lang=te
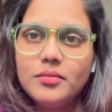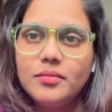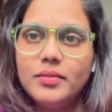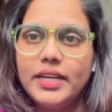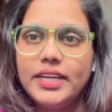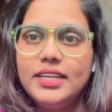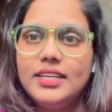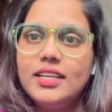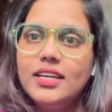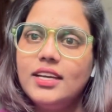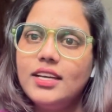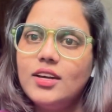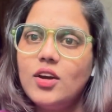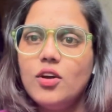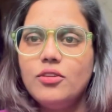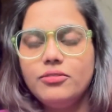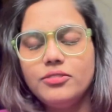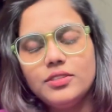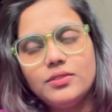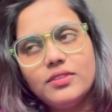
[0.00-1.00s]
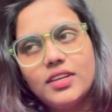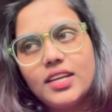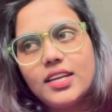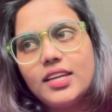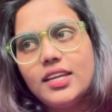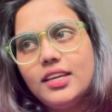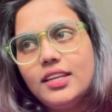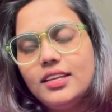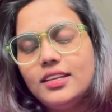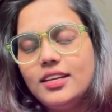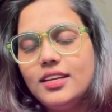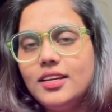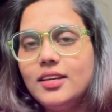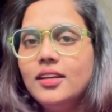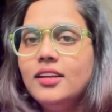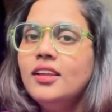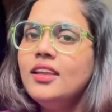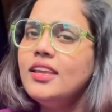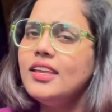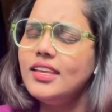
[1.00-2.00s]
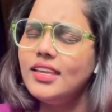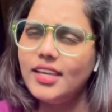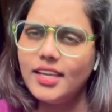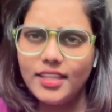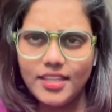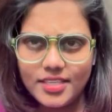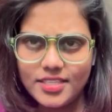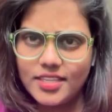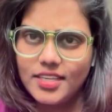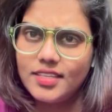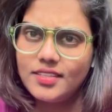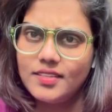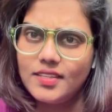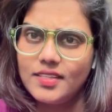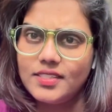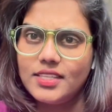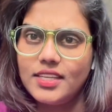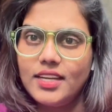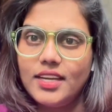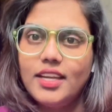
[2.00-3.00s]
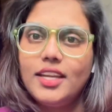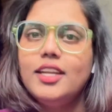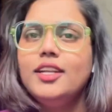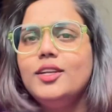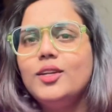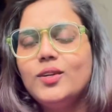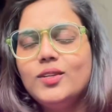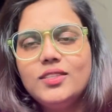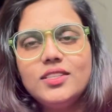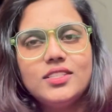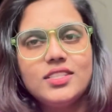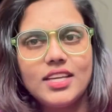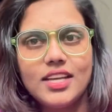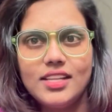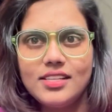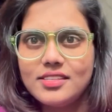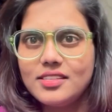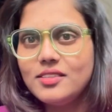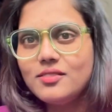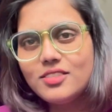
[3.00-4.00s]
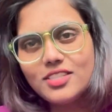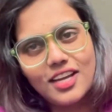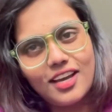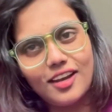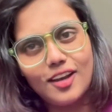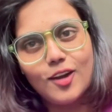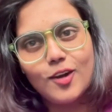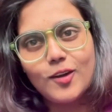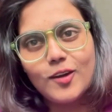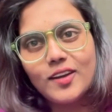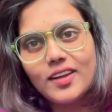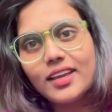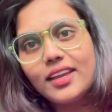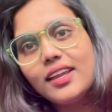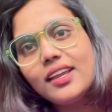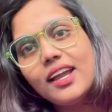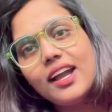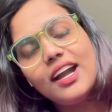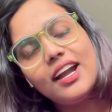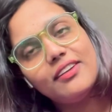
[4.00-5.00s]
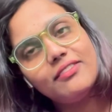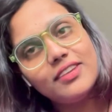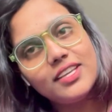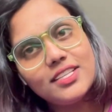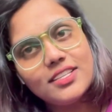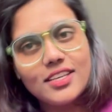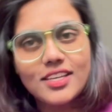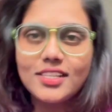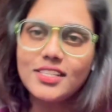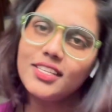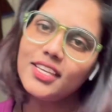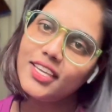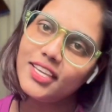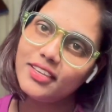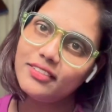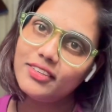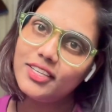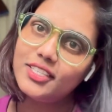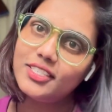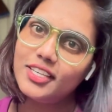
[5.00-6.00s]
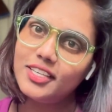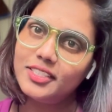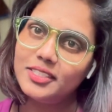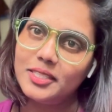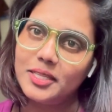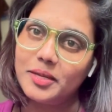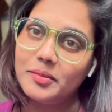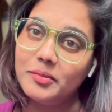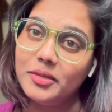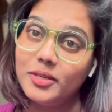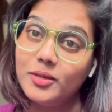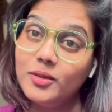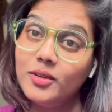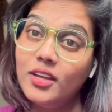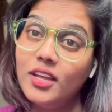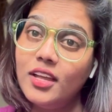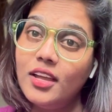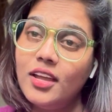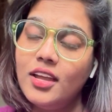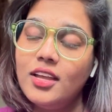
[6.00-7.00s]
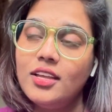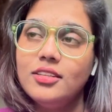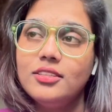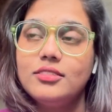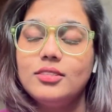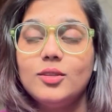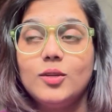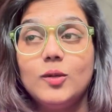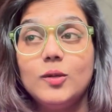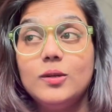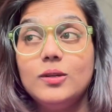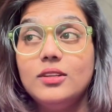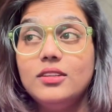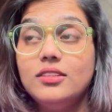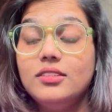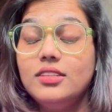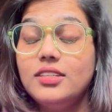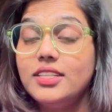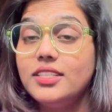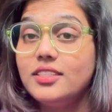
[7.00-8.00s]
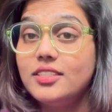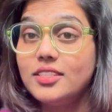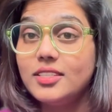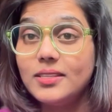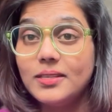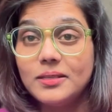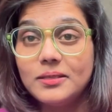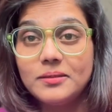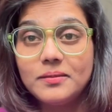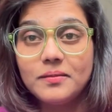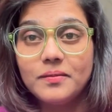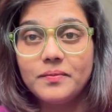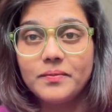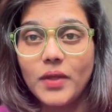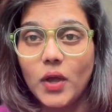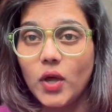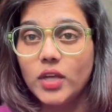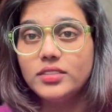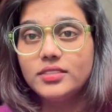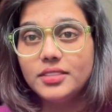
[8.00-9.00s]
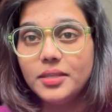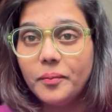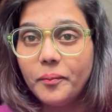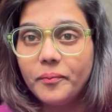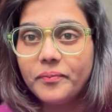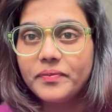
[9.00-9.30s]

బయట ఆఫీస్ వర్క్ వెళ్ళినా ఏది చేసినా సరే ఇంటికి వచ్చి చేయాల్సినవి చాలా ఉంటాయి అవి చేసి ఇవి చేస్తారు మీరు సో ఇట్స్ ఆసమ్